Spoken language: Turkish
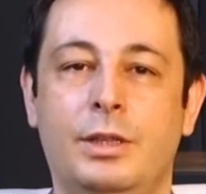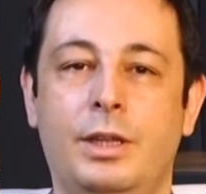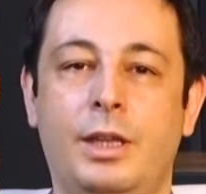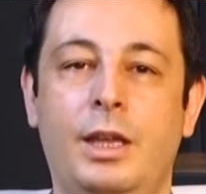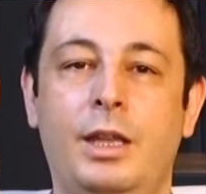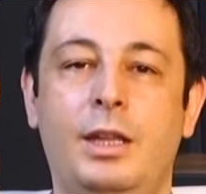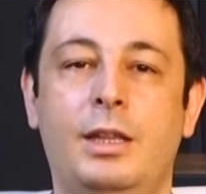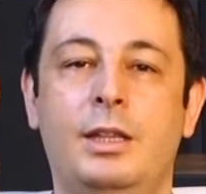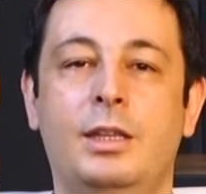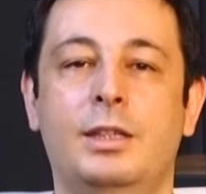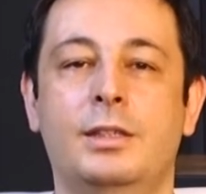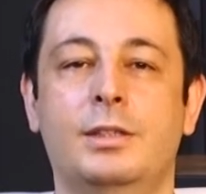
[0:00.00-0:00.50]

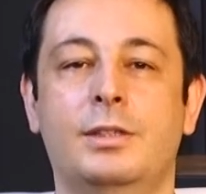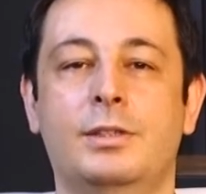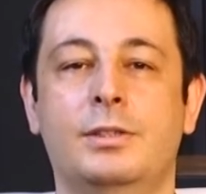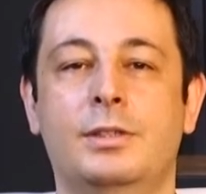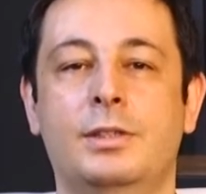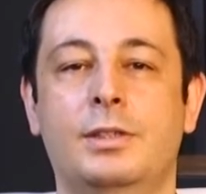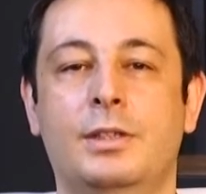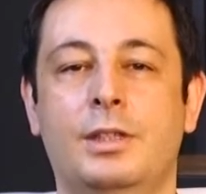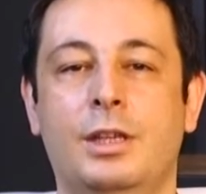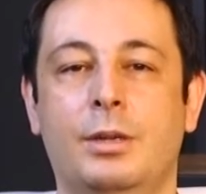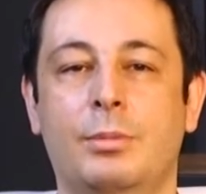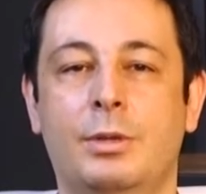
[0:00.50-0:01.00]

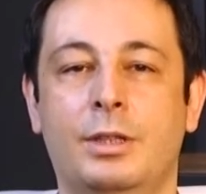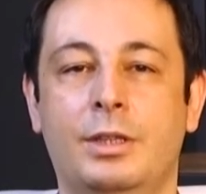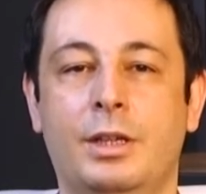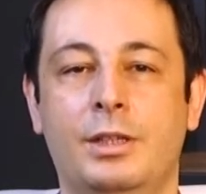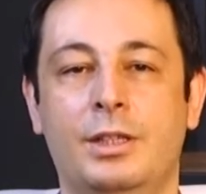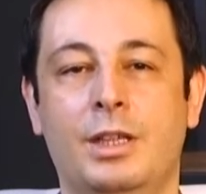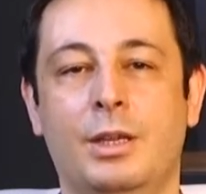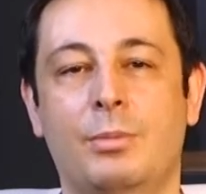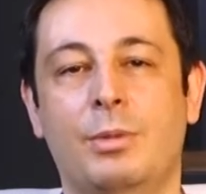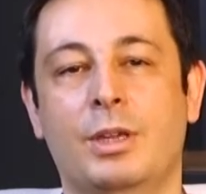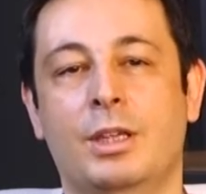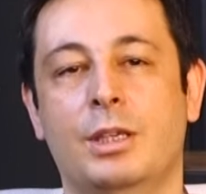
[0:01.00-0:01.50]
Ellerinizi yıkamadan
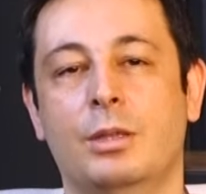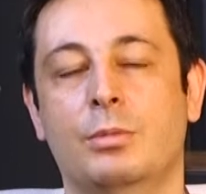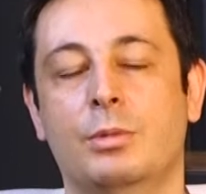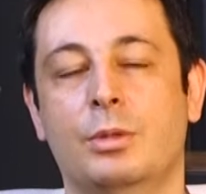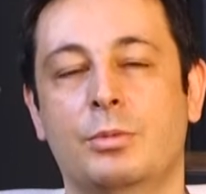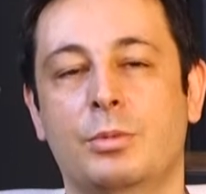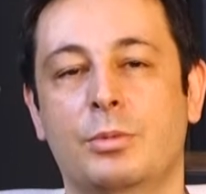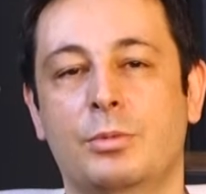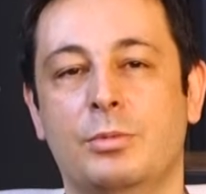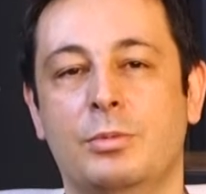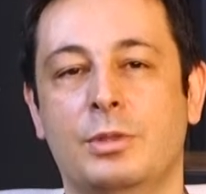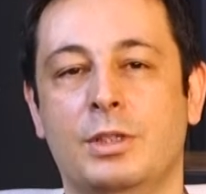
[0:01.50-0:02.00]
yemek
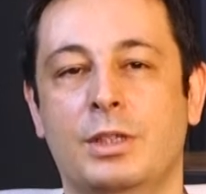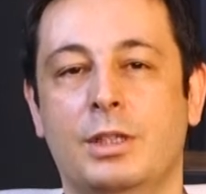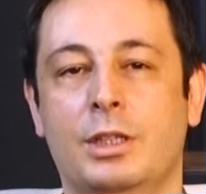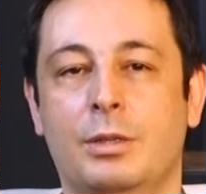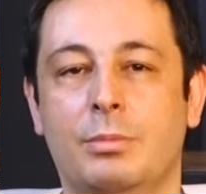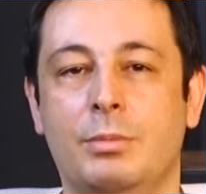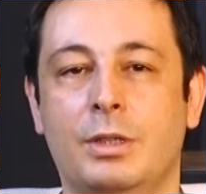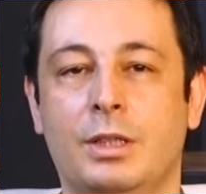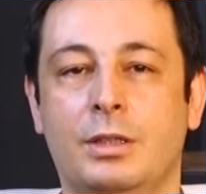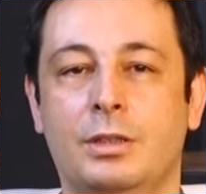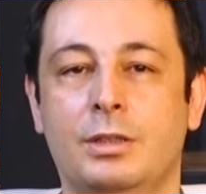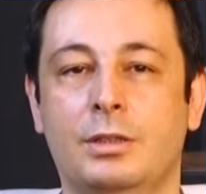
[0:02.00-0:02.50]
yemememiz
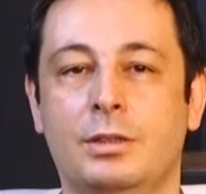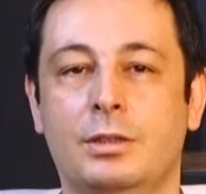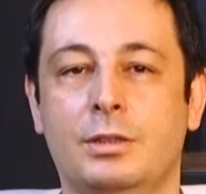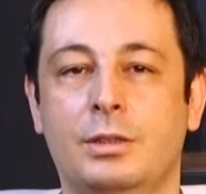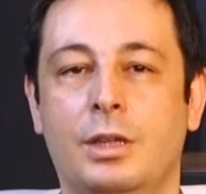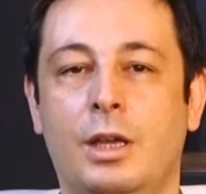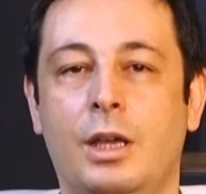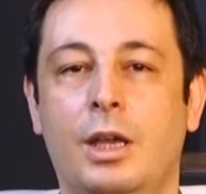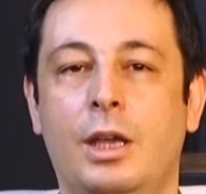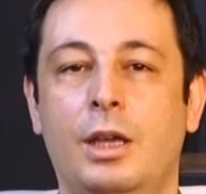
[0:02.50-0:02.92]
gerekmektedir.